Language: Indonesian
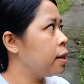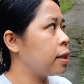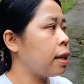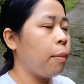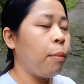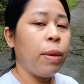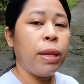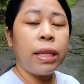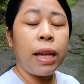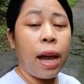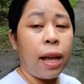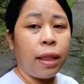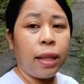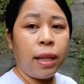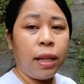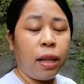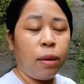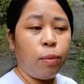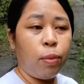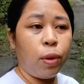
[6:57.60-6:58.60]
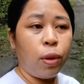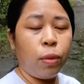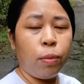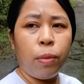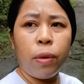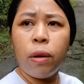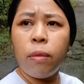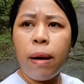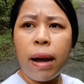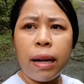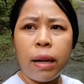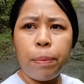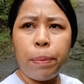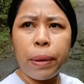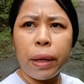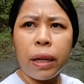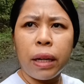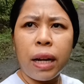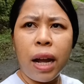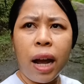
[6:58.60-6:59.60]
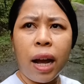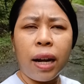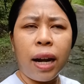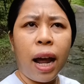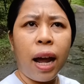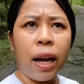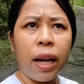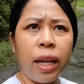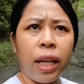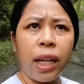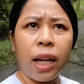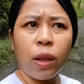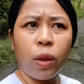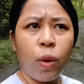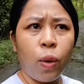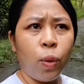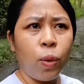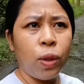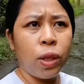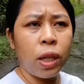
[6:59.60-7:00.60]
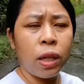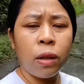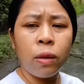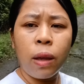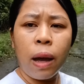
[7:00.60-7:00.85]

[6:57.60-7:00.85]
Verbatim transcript: sampai saat ini pun belum ada pergerakan angin atau hujan